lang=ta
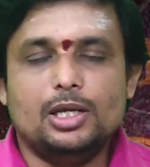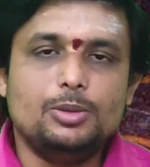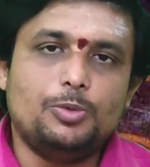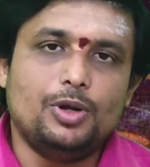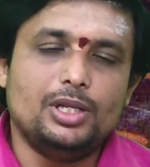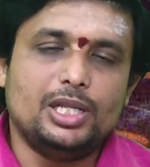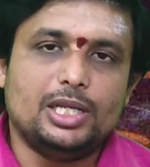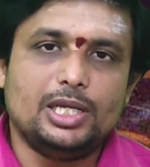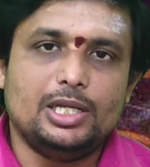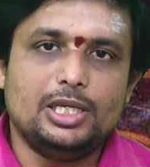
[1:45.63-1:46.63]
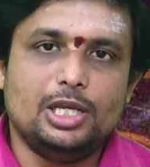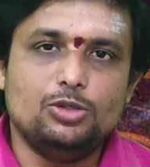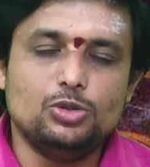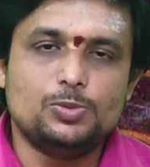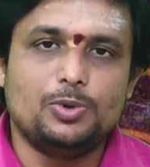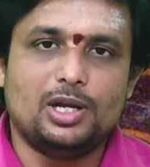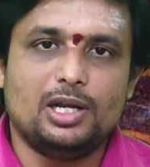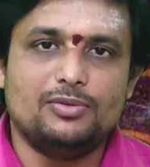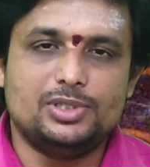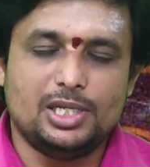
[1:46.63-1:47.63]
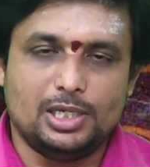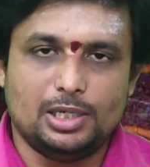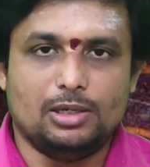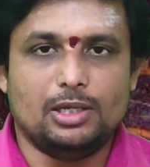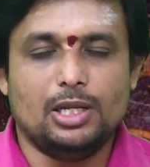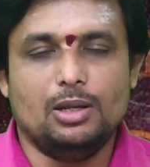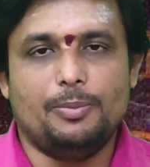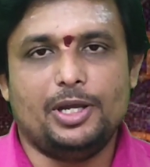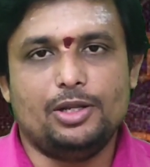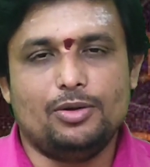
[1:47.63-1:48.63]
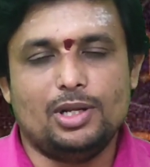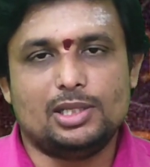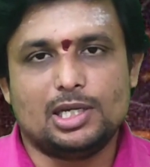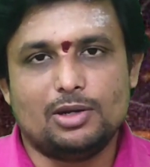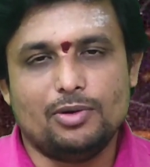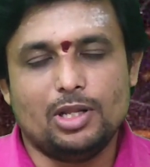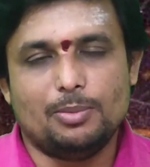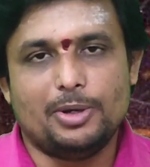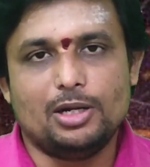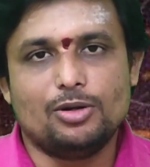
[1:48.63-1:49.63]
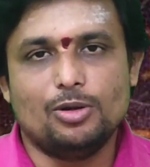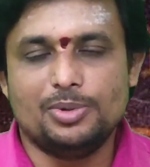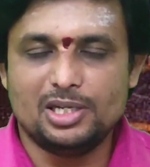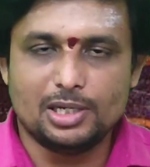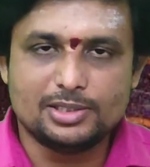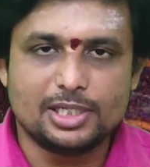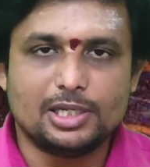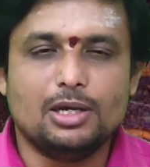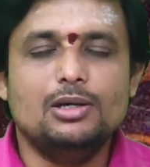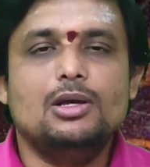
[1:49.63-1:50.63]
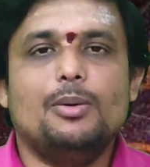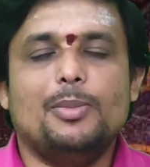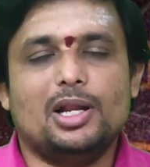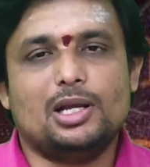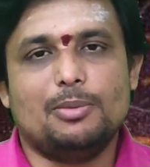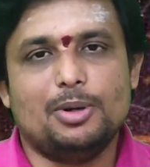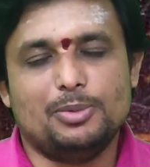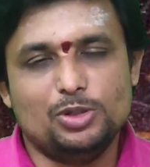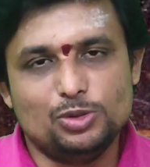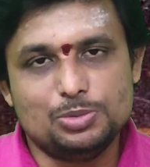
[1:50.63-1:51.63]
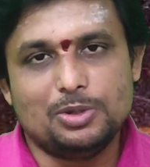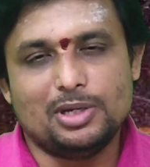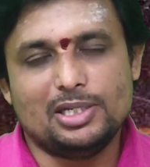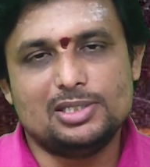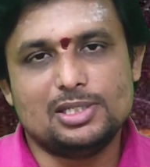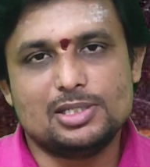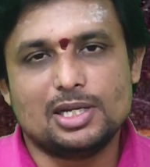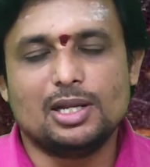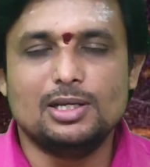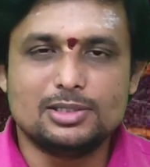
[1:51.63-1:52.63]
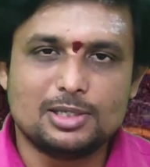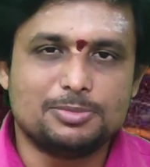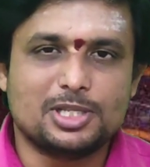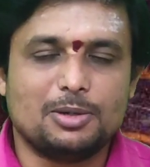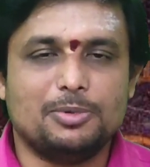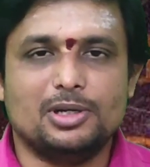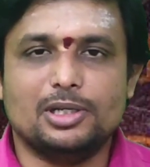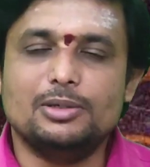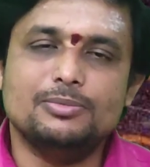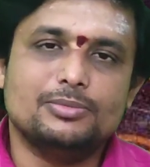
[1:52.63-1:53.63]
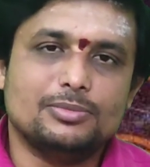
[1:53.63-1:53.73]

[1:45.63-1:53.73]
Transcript: இது போல் நிறைய நீங்கள் யூஸ்ஃபுல்லான விஷயங்கள் நல்ல பயனுள்ள தகவல்கள் பார்க்கணும் அப்படின்னு நினச்சிங்கன்னா மறக்காமல் நம்ம யூஸ்ஃபுல் நைன் சிக்ஸ் சேனலை சப்ஸ்கிரைப் பண்ணுங்கள்